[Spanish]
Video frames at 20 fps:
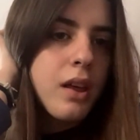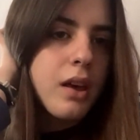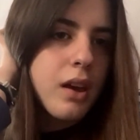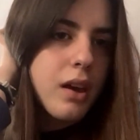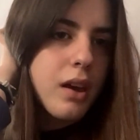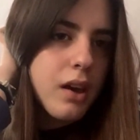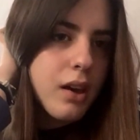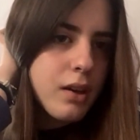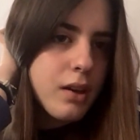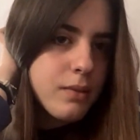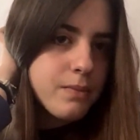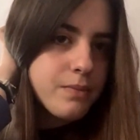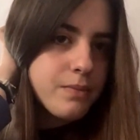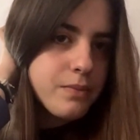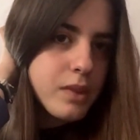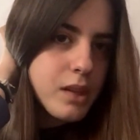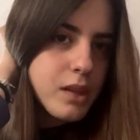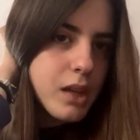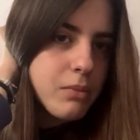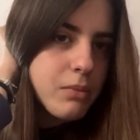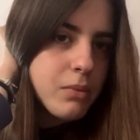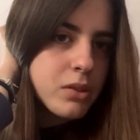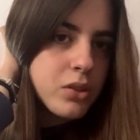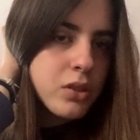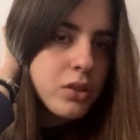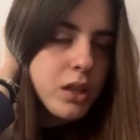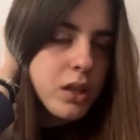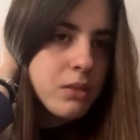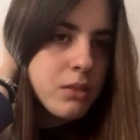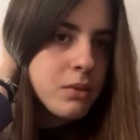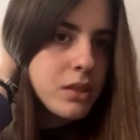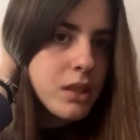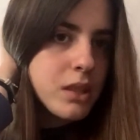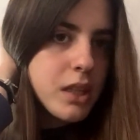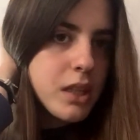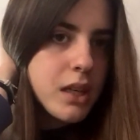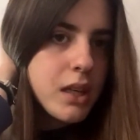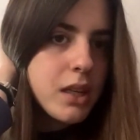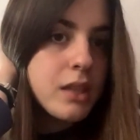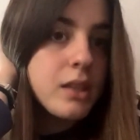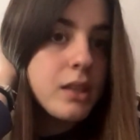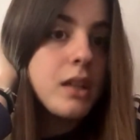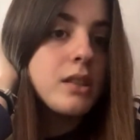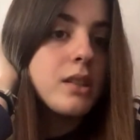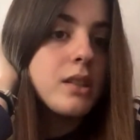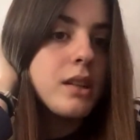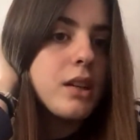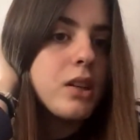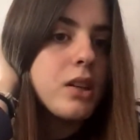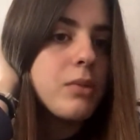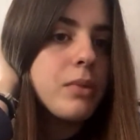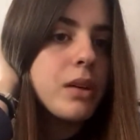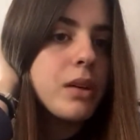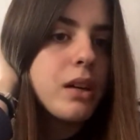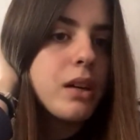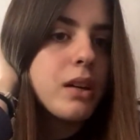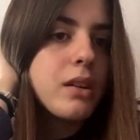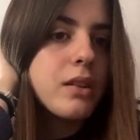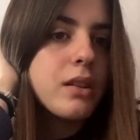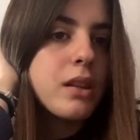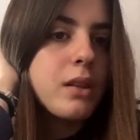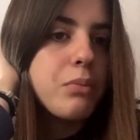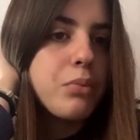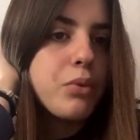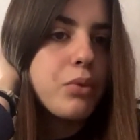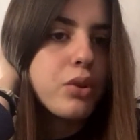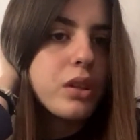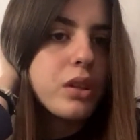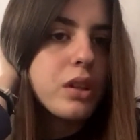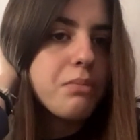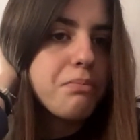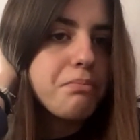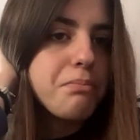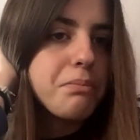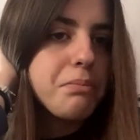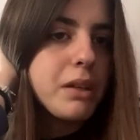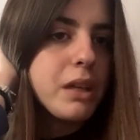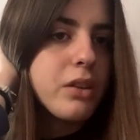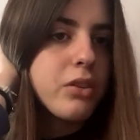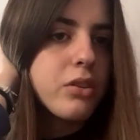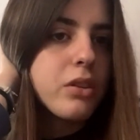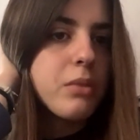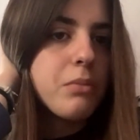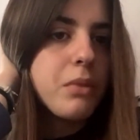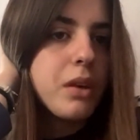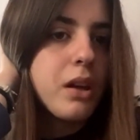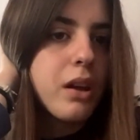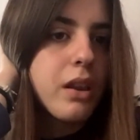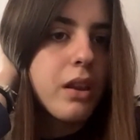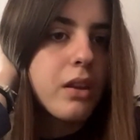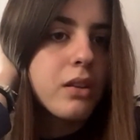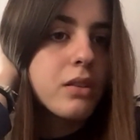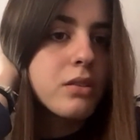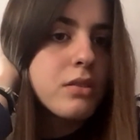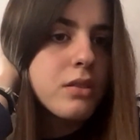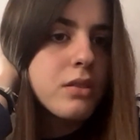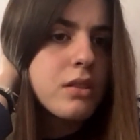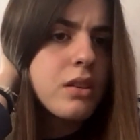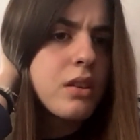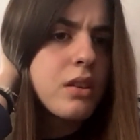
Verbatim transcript: que, personas que me tiran hate, así que no me arrendí por tres pedazos de mierdas.